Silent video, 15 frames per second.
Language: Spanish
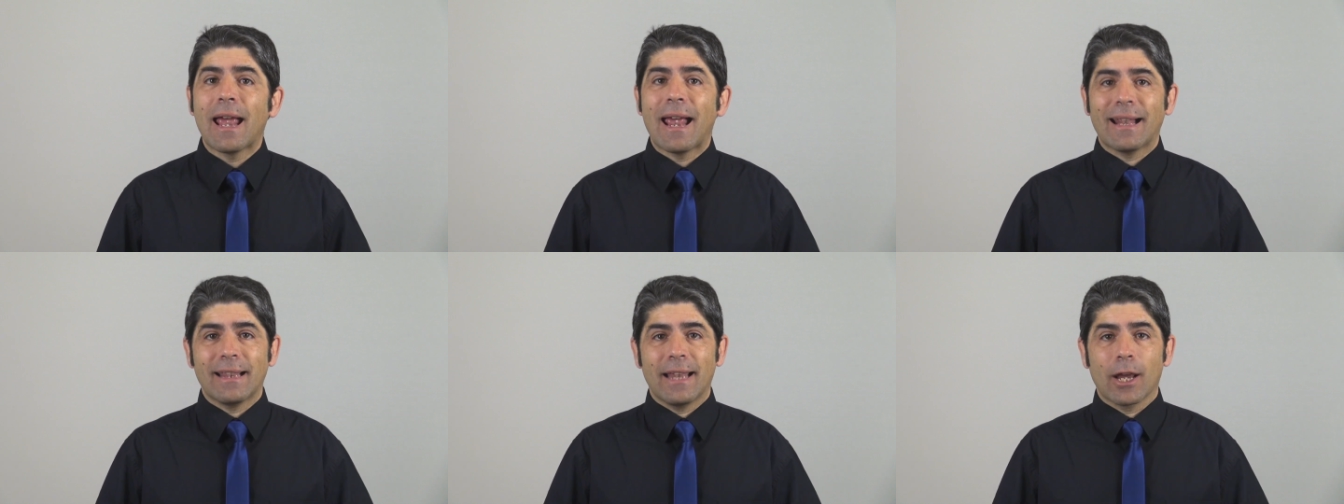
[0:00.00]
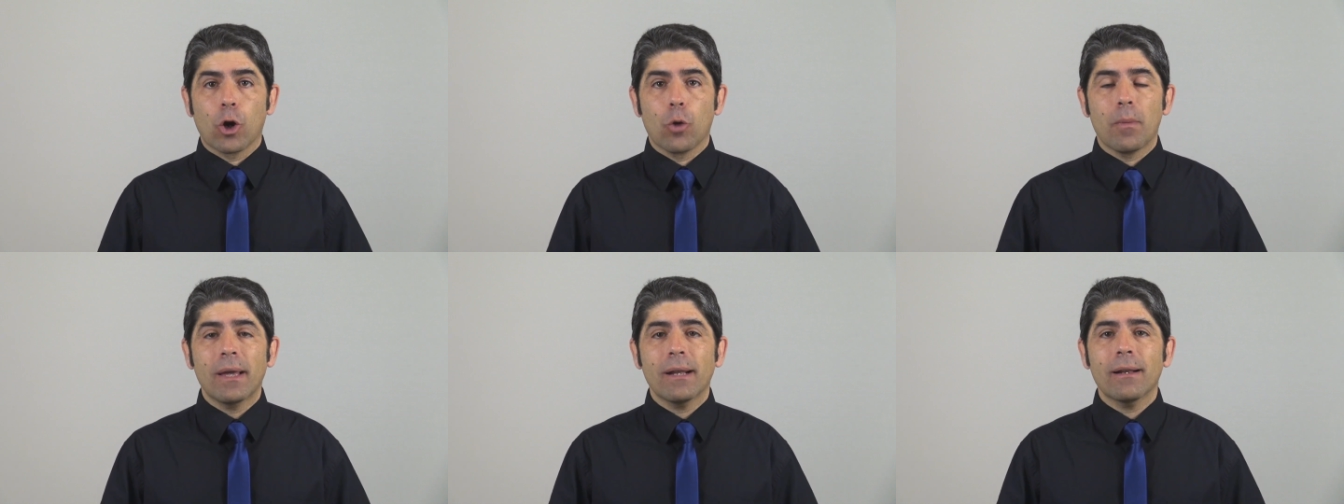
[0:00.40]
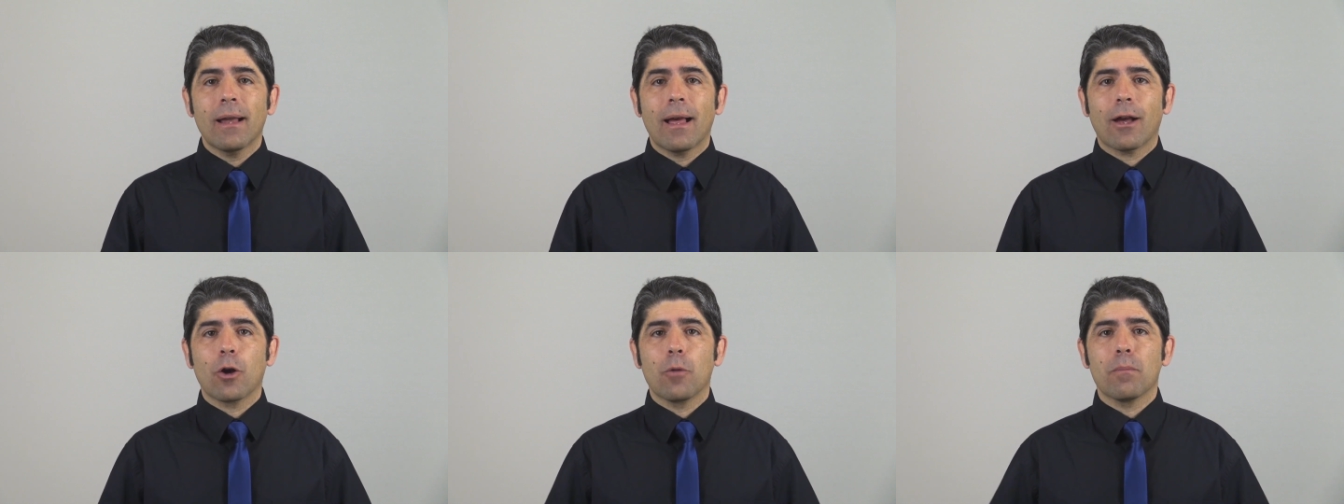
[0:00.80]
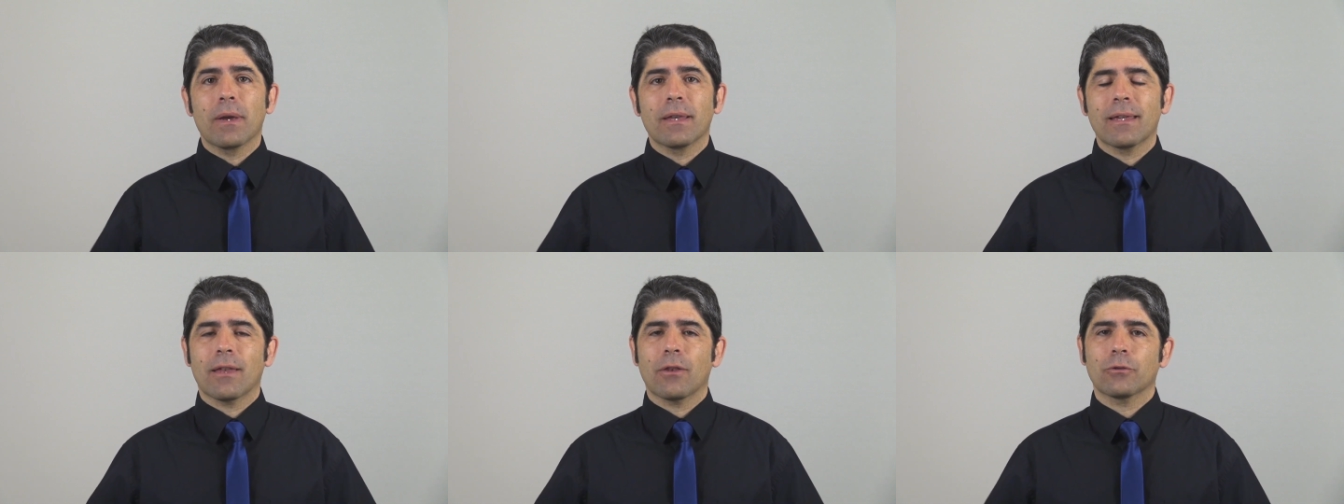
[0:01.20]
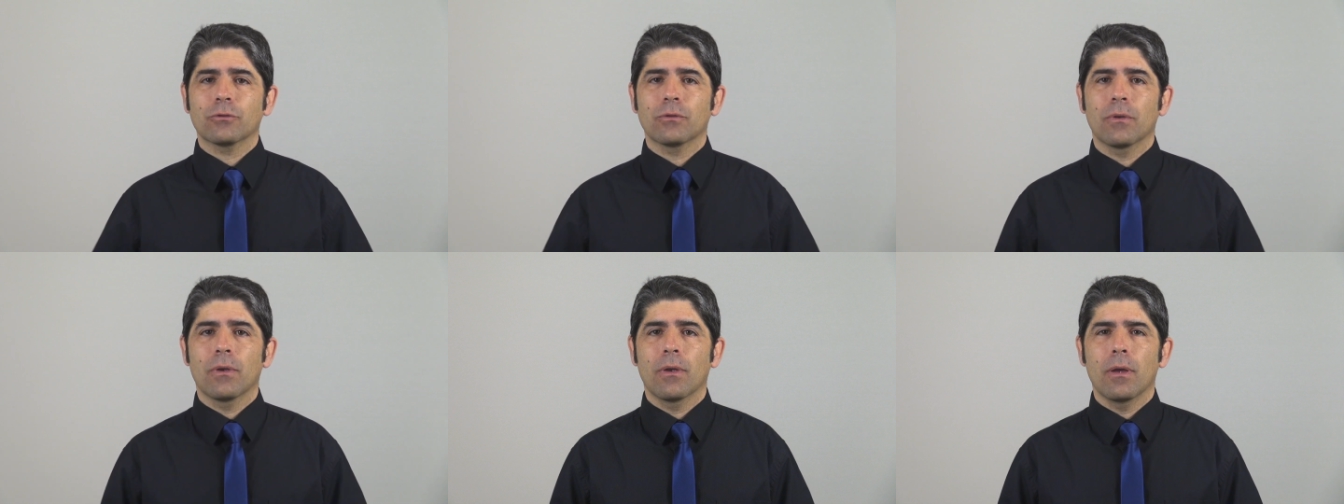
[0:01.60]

el de comer acompañados.